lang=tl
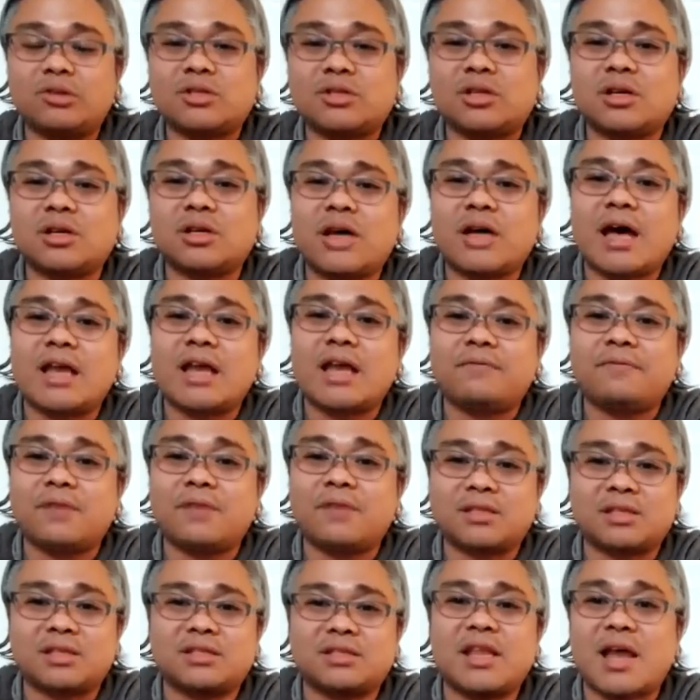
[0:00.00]
sa
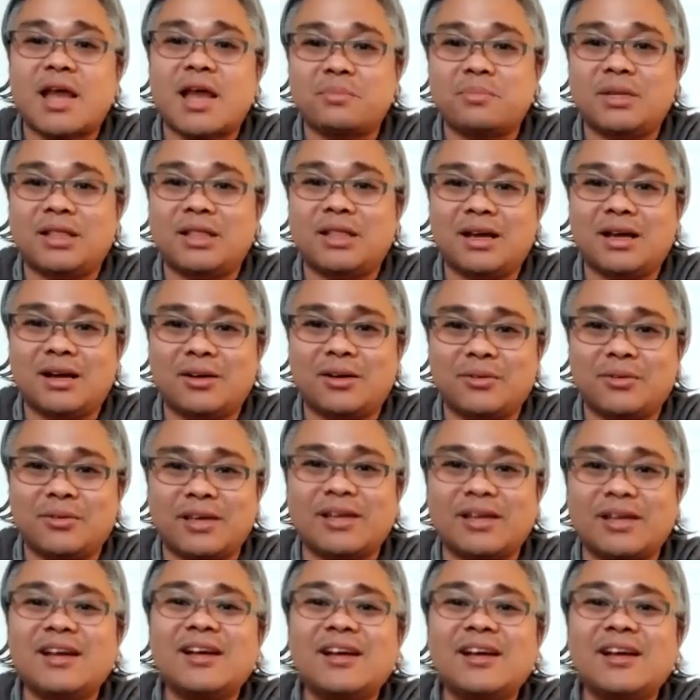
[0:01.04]
Halifax. Eh. Sinabit lang ako eh.